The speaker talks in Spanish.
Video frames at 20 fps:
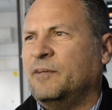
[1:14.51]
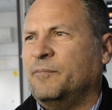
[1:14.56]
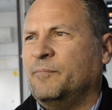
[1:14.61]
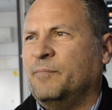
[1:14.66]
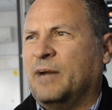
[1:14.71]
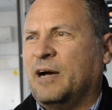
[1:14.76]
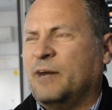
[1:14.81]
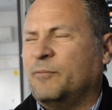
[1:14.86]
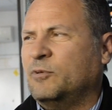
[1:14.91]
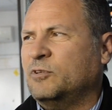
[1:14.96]

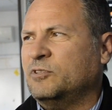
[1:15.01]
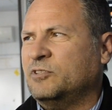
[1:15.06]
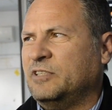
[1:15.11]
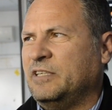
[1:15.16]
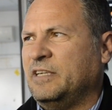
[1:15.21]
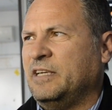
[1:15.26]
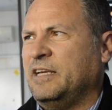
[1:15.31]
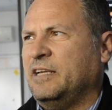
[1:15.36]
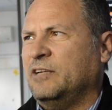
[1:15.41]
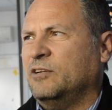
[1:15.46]
vamos
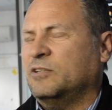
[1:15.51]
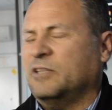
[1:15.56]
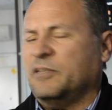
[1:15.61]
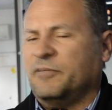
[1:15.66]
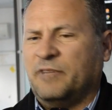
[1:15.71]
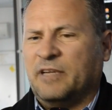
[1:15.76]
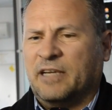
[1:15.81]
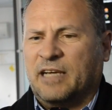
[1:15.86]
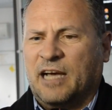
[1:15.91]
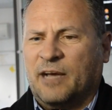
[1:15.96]
y
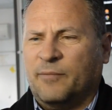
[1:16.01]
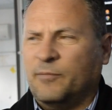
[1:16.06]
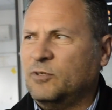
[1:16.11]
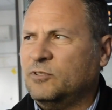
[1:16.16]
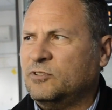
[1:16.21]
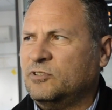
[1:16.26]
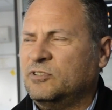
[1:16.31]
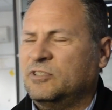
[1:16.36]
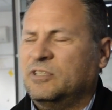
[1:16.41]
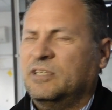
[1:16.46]

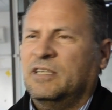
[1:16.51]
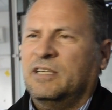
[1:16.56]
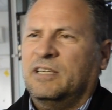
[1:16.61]
notificamos